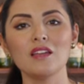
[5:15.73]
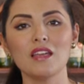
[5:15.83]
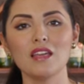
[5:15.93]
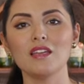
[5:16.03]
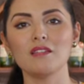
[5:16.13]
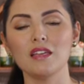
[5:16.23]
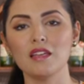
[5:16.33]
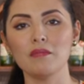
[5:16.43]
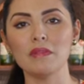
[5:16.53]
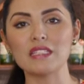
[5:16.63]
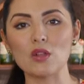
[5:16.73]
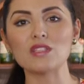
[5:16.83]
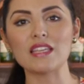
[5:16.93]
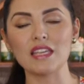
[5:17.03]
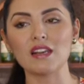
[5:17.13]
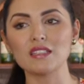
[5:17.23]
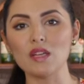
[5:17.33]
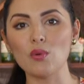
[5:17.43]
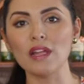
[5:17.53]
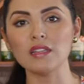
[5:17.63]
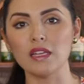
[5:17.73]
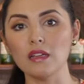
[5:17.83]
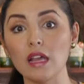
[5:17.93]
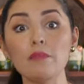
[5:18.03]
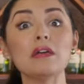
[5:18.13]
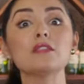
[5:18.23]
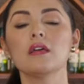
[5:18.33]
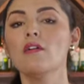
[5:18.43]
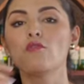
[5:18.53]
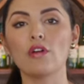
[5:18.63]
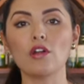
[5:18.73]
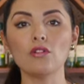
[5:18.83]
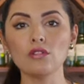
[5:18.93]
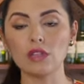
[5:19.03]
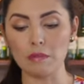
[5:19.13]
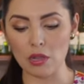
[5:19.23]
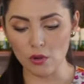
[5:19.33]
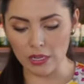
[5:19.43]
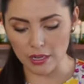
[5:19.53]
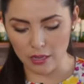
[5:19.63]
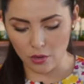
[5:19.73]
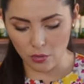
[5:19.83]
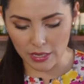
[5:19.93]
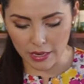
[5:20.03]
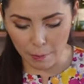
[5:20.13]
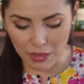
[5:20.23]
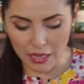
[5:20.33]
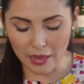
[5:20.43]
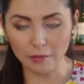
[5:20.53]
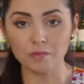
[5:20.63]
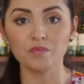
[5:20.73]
eh, eh, meseros de aquí del restaurante, además fue con, también con el, con el capitán,